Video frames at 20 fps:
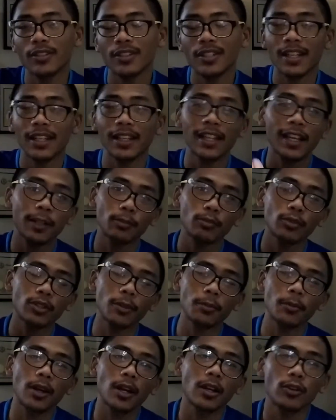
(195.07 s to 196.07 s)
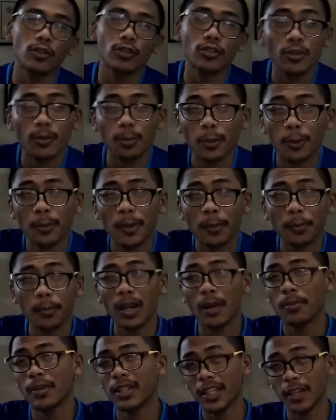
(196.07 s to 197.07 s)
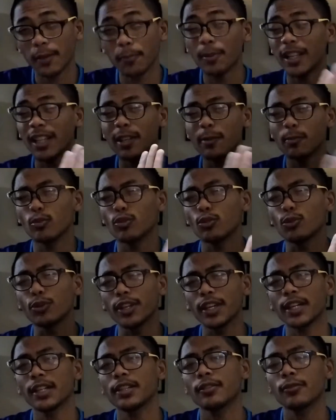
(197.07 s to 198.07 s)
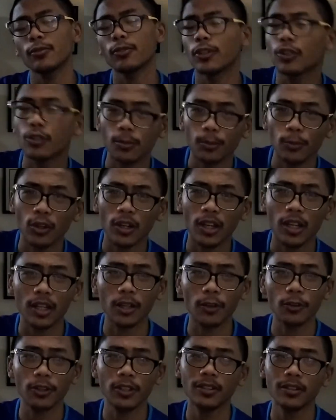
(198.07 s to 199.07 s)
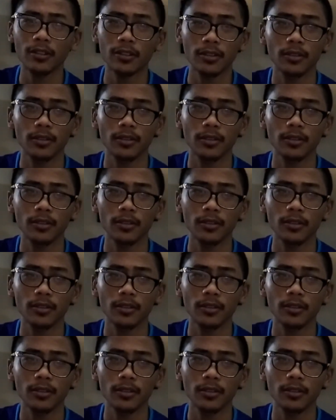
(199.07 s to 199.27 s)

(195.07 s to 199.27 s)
Sa lahat po ng mga gusto pong magpakamatay, mali po yan. Huwag niyo pong gagawin.